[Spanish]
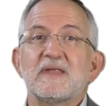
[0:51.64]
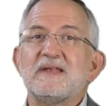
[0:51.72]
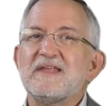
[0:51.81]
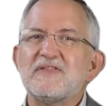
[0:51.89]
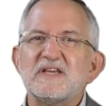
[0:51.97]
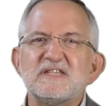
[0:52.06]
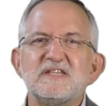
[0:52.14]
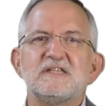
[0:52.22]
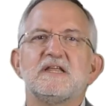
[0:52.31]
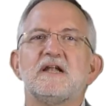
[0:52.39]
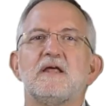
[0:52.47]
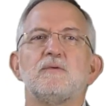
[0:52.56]

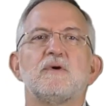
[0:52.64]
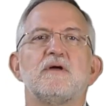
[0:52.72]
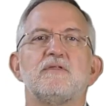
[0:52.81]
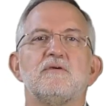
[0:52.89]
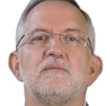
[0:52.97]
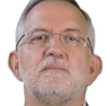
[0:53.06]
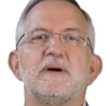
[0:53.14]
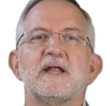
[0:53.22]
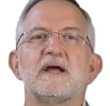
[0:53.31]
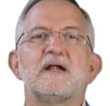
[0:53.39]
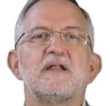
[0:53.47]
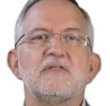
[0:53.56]
necesita la educación
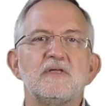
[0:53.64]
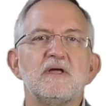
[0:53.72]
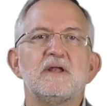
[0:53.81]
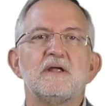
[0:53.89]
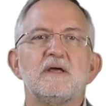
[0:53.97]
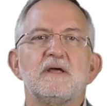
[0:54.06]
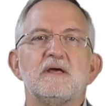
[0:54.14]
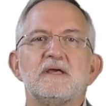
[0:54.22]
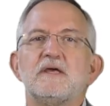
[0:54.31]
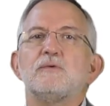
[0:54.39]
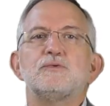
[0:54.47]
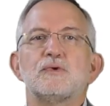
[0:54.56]
para crecer
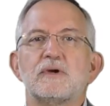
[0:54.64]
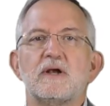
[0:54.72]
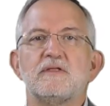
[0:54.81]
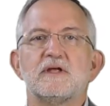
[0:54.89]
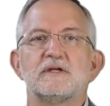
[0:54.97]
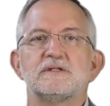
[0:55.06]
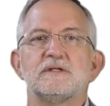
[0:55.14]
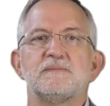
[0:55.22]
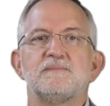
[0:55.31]
y autorrealizarse.